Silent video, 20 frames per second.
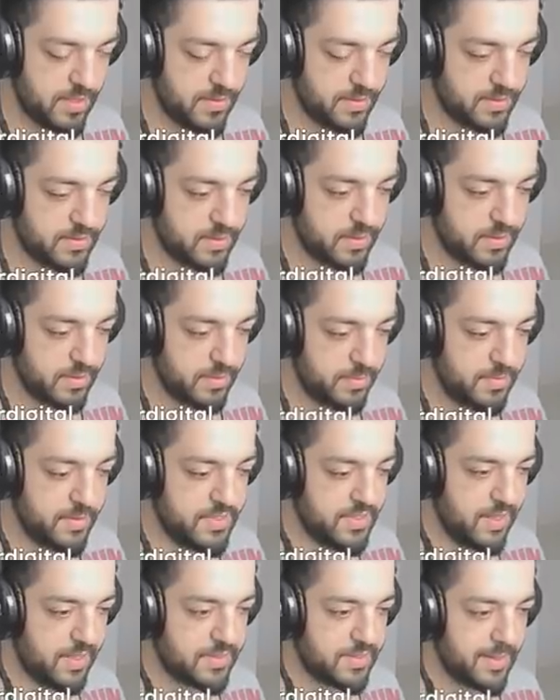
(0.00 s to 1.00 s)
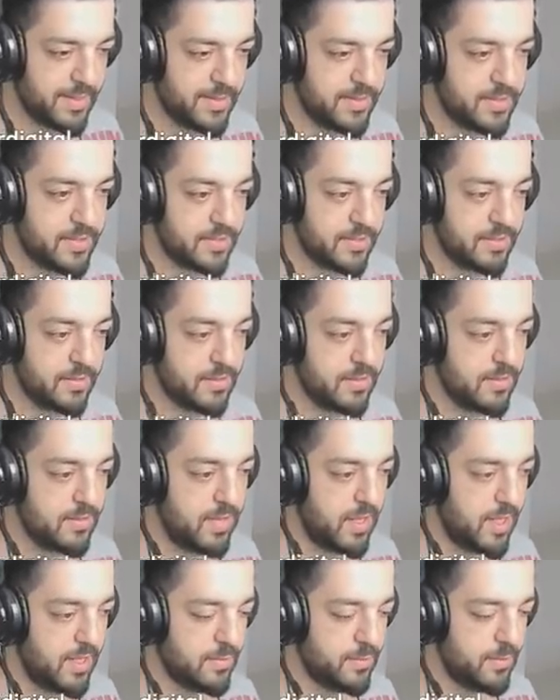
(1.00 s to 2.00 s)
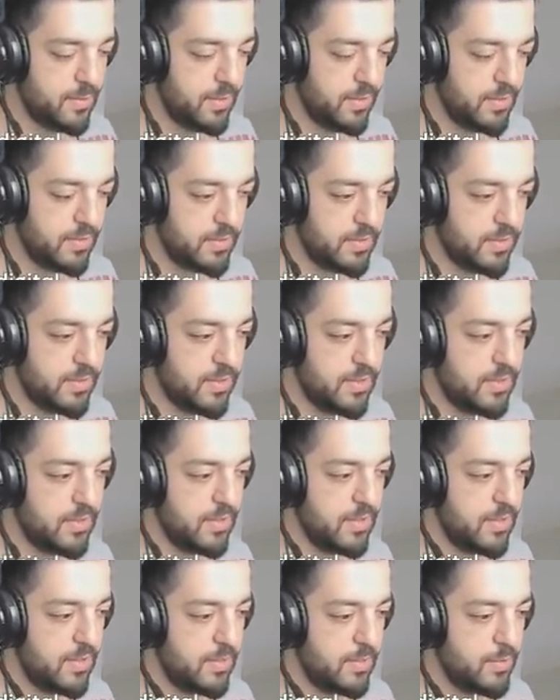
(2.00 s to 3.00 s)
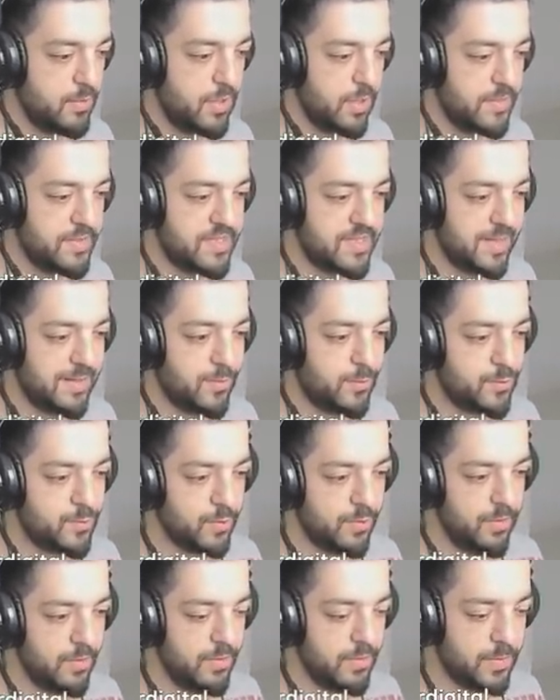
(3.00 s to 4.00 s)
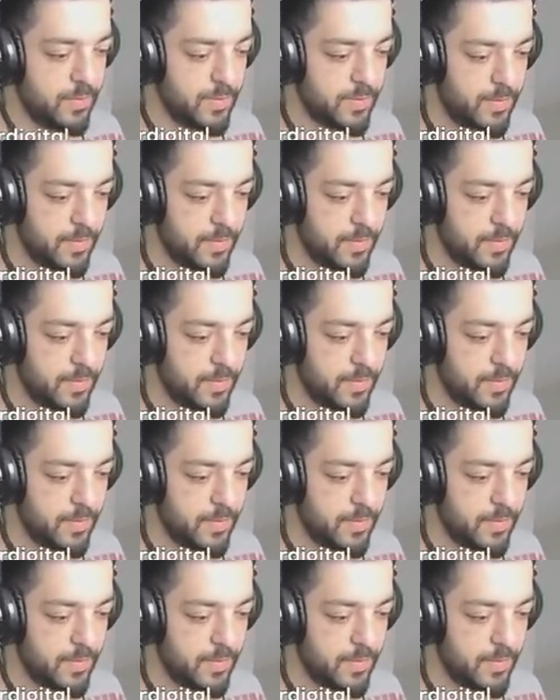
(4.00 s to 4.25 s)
Evet. Biz de atarız. Al bunu. Bu da bizden olsun.